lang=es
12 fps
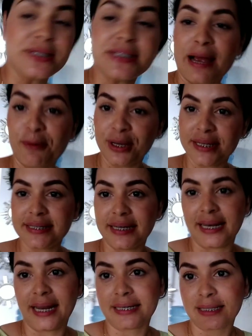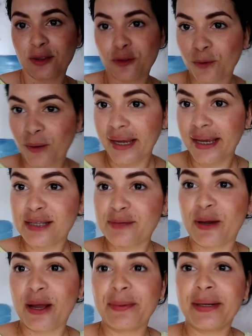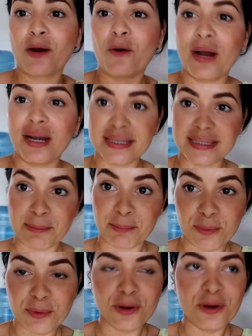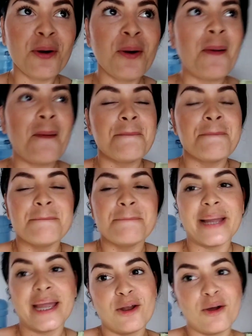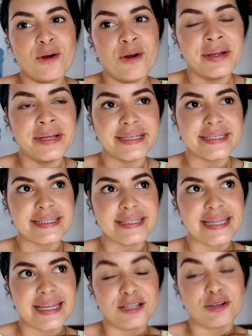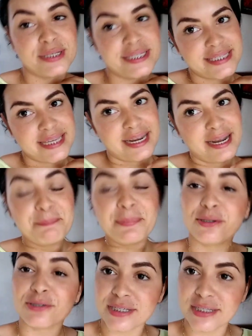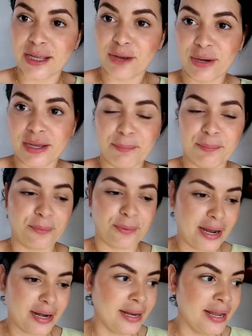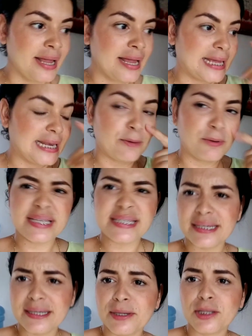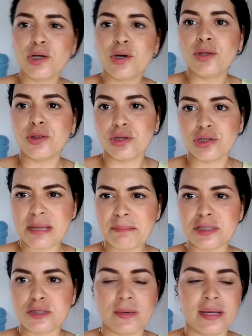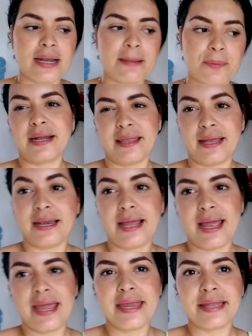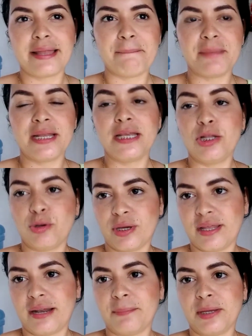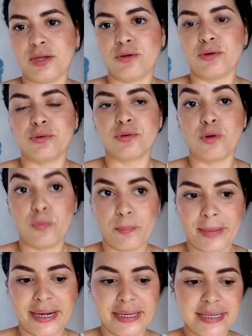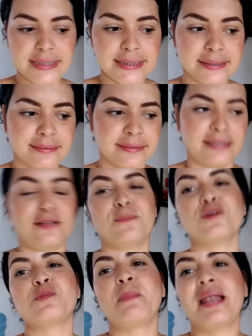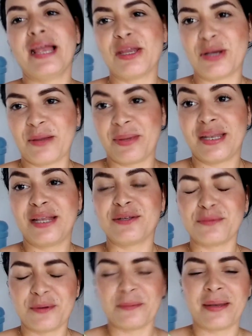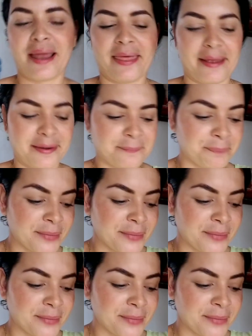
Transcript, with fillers: pues ya voy a estrenar toallas, voy a ver cuál es de puro, pero este no quisiera, pero sí tengo que depurar. Le voy a estar llevando dos a mi suegra para darle a ella también y no quedarme yo con varias. De tomamos para el año que viene nos vuelven a dar.